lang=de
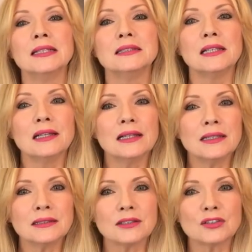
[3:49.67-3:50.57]
Die
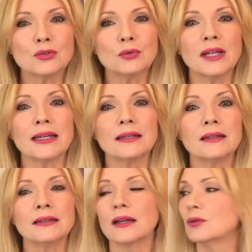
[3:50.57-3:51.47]
Lilith ist nun Ende
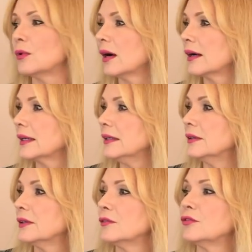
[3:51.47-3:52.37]
Januar
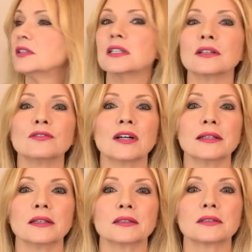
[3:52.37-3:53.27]
in den Widder
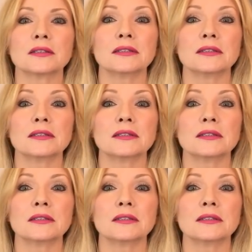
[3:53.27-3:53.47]
gewandert.